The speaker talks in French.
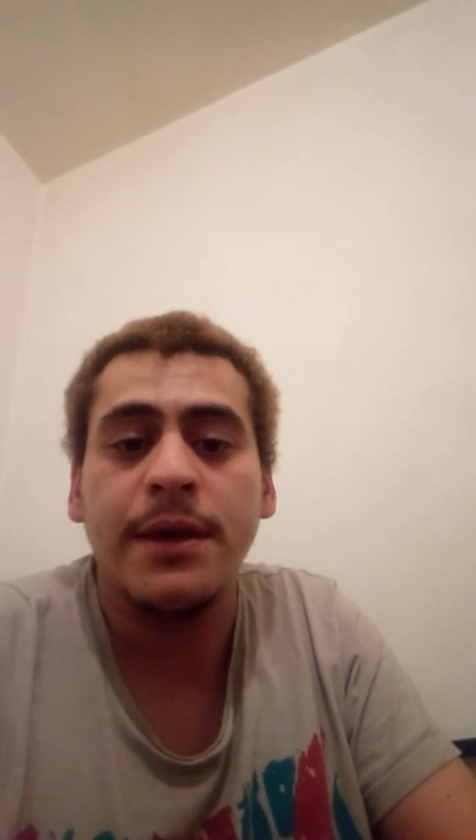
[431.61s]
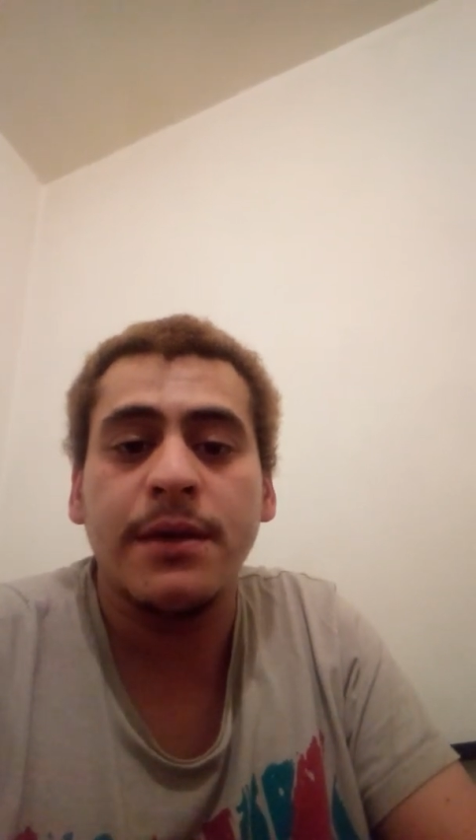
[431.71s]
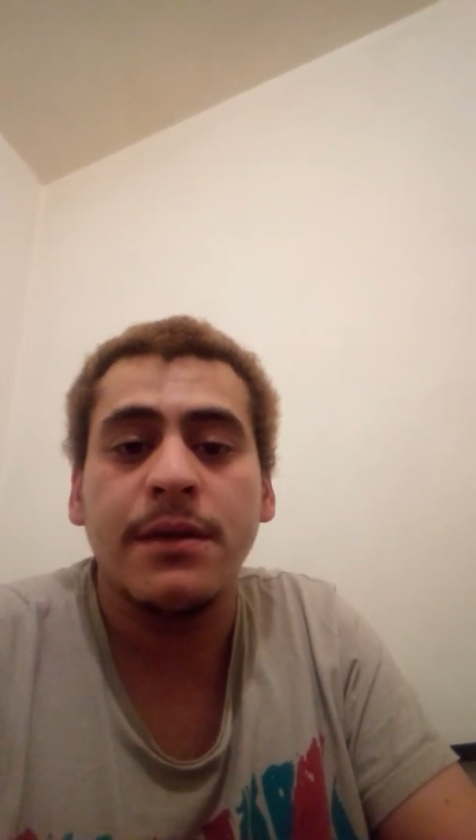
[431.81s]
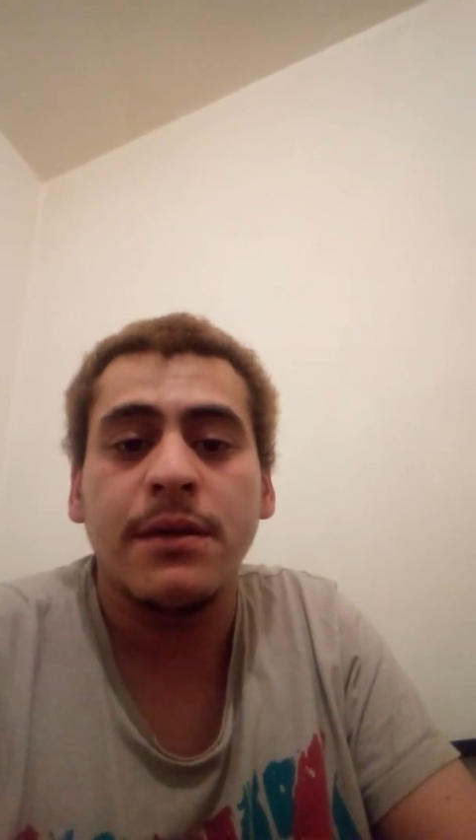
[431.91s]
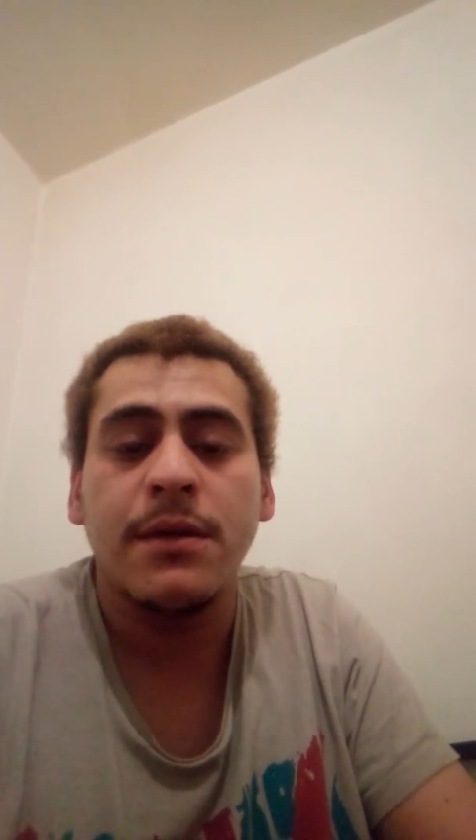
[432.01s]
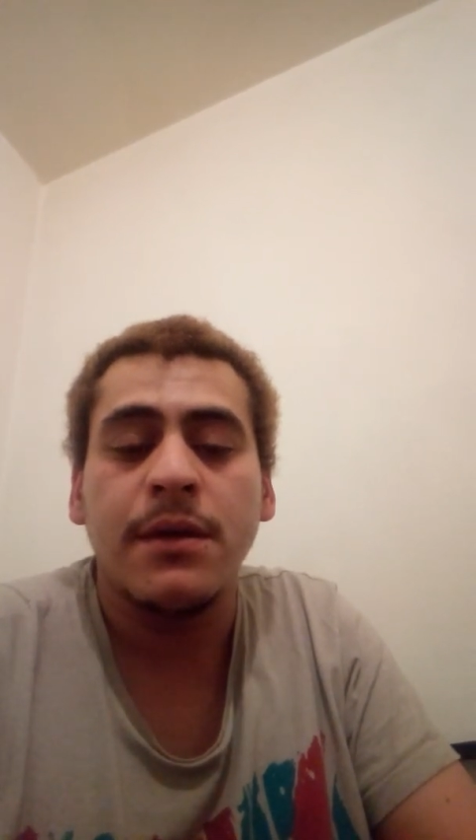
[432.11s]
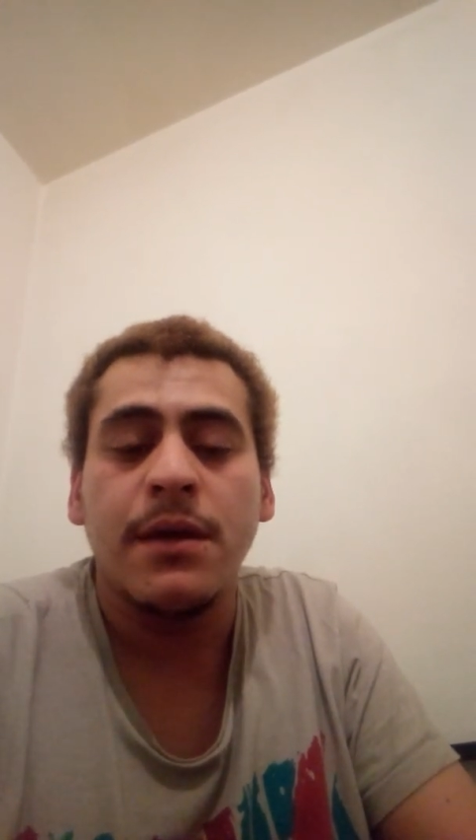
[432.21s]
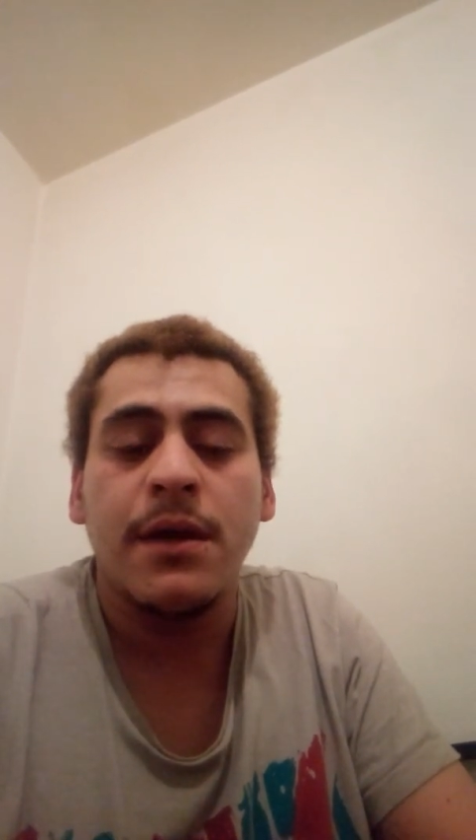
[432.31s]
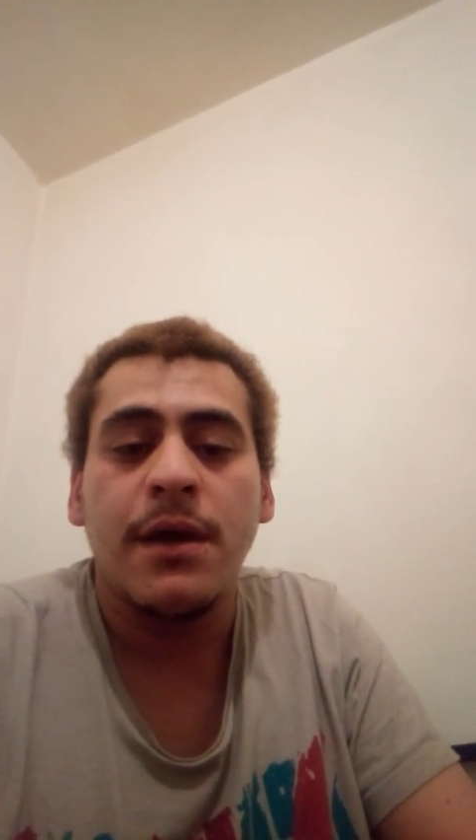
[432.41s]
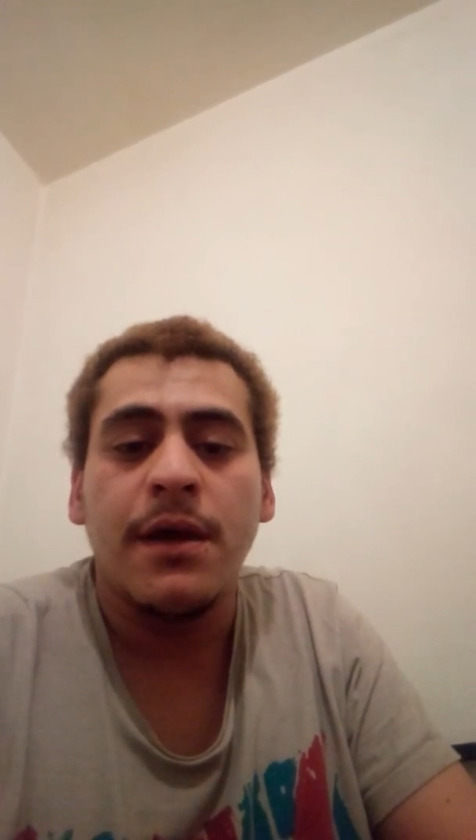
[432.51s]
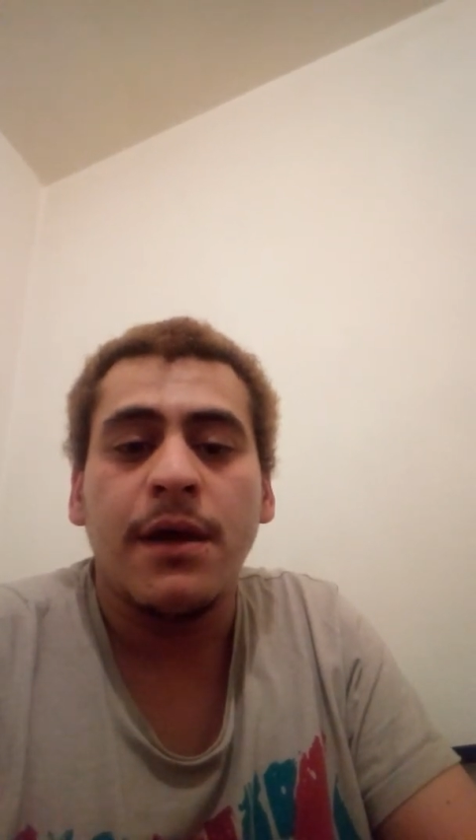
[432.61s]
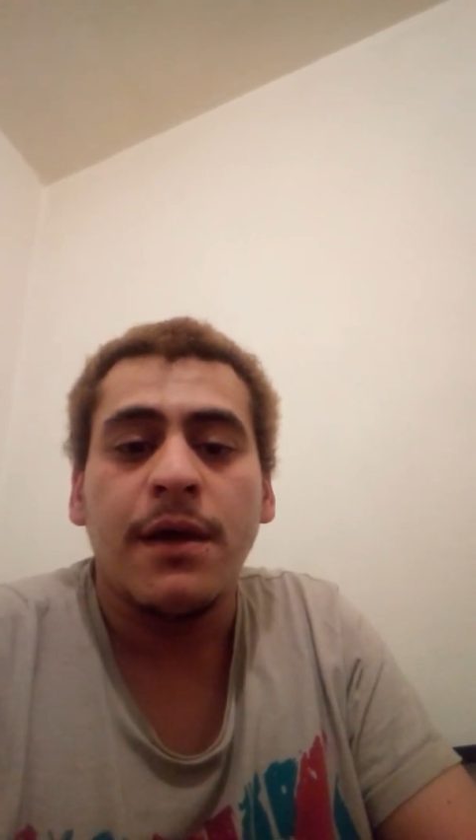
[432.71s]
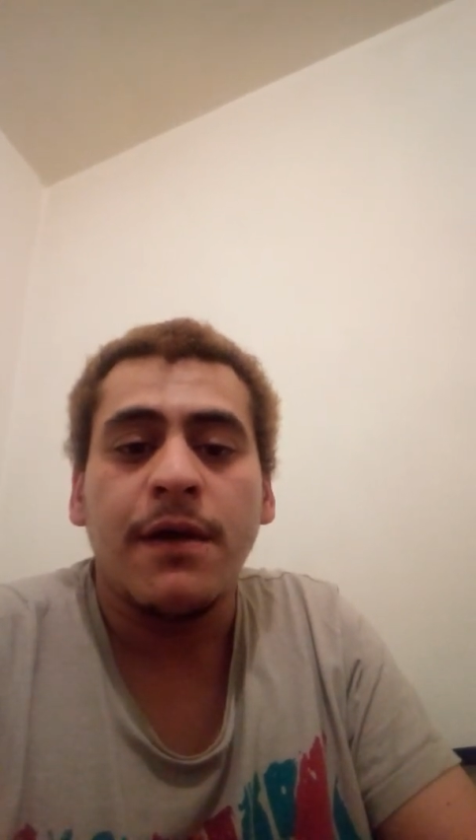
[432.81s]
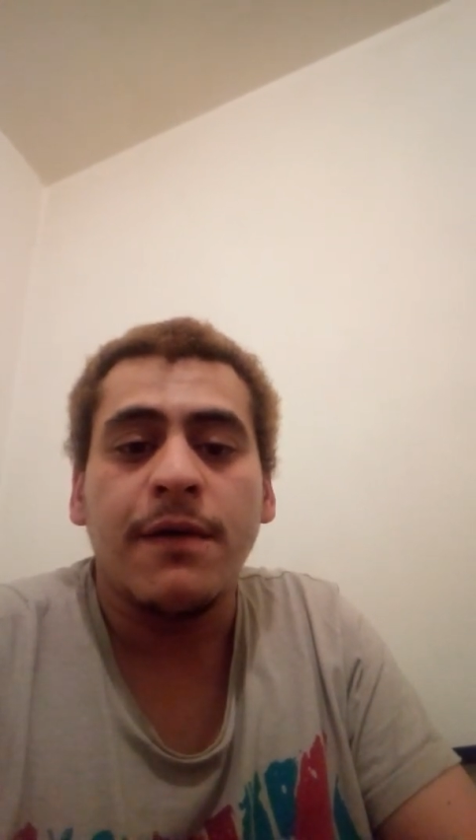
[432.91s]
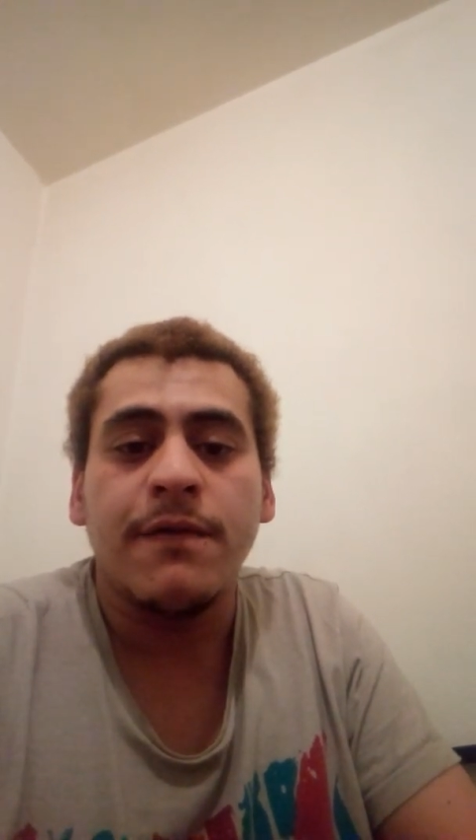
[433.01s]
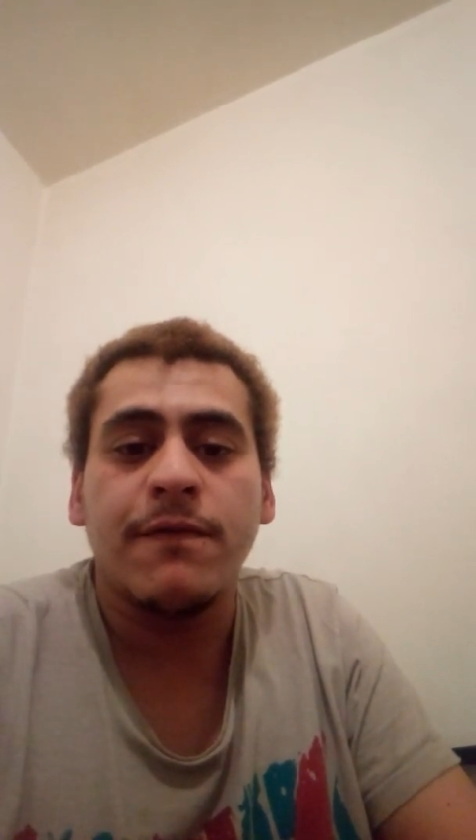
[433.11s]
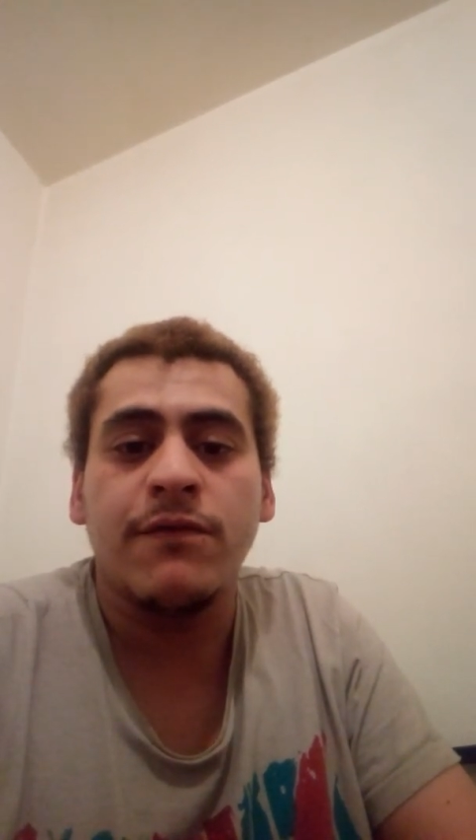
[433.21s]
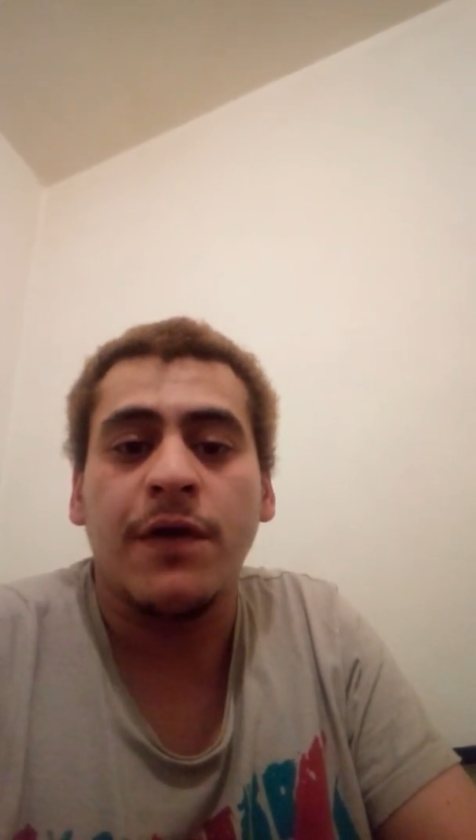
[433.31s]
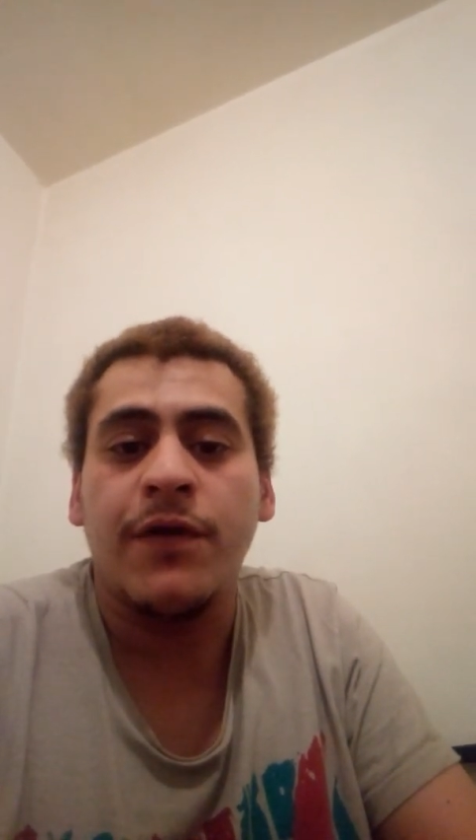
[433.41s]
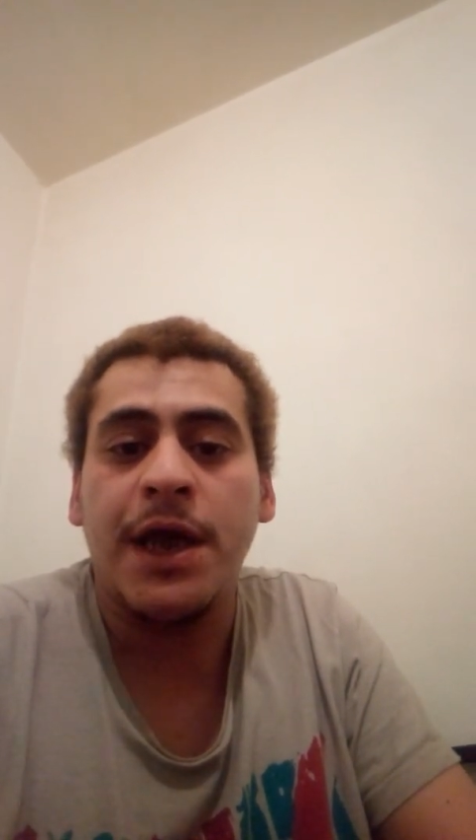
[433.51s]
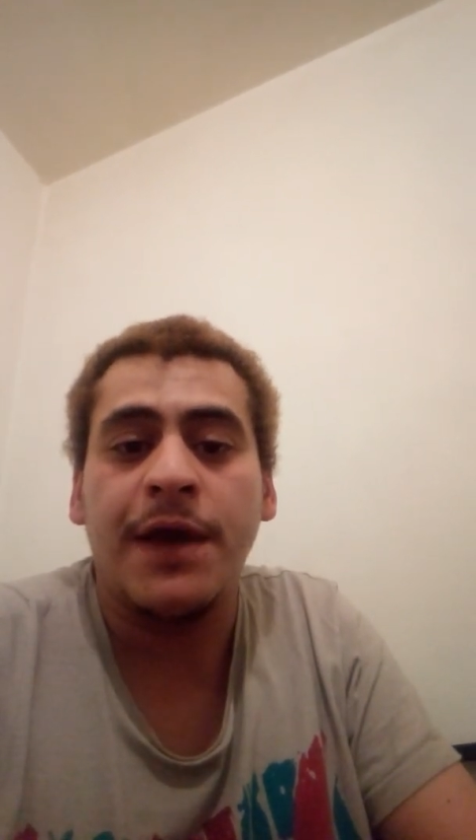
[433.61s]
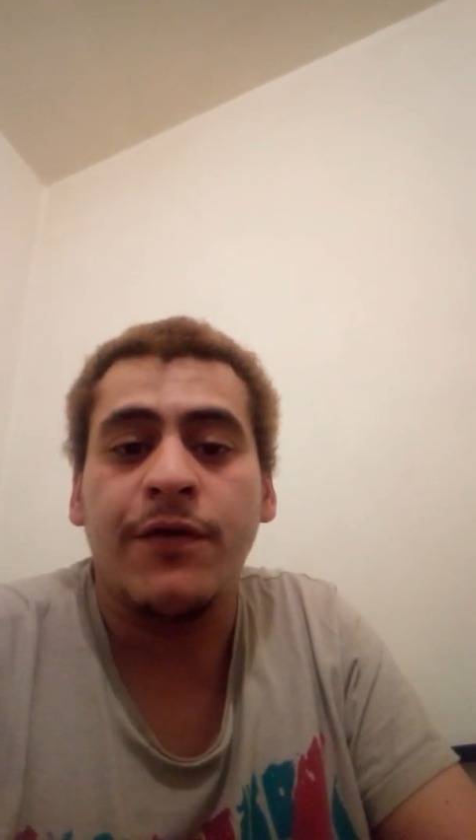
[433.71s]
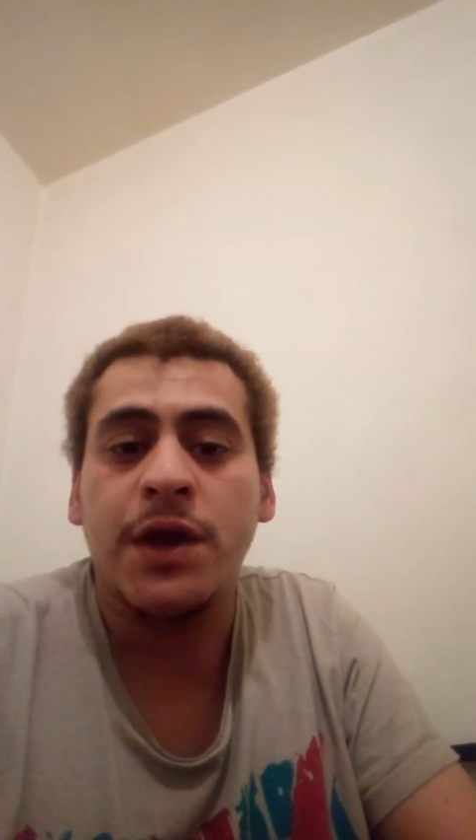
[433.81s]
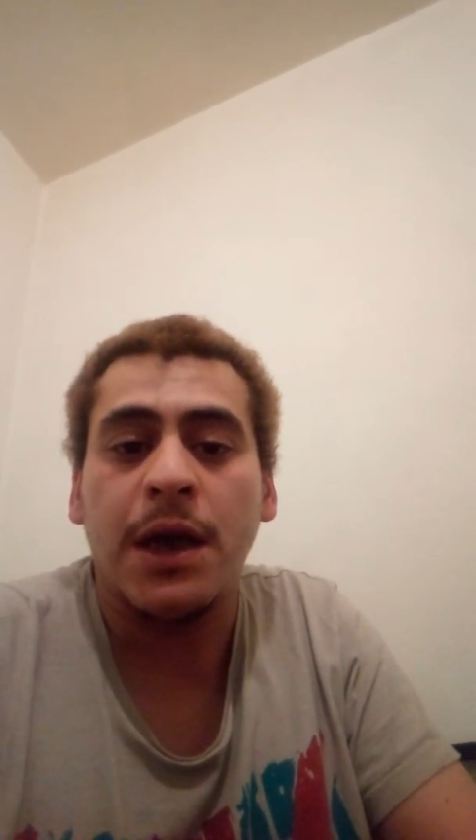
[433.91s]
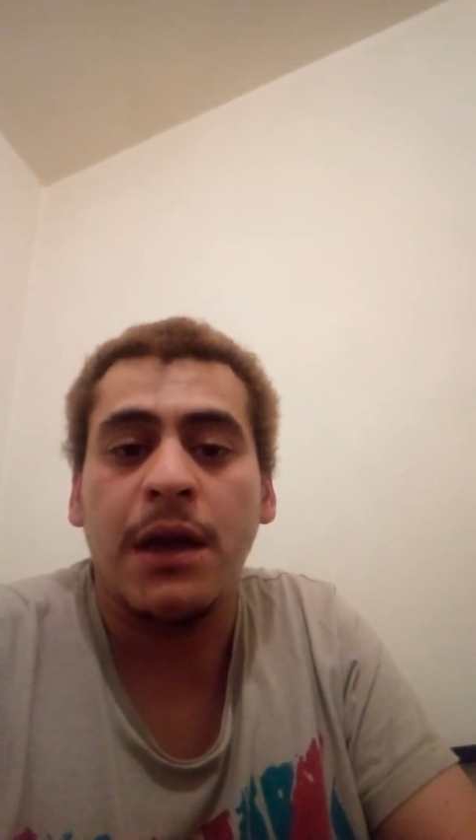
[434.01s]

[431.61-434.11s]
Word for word: vous envoyez vos soldats, en quelque sorte,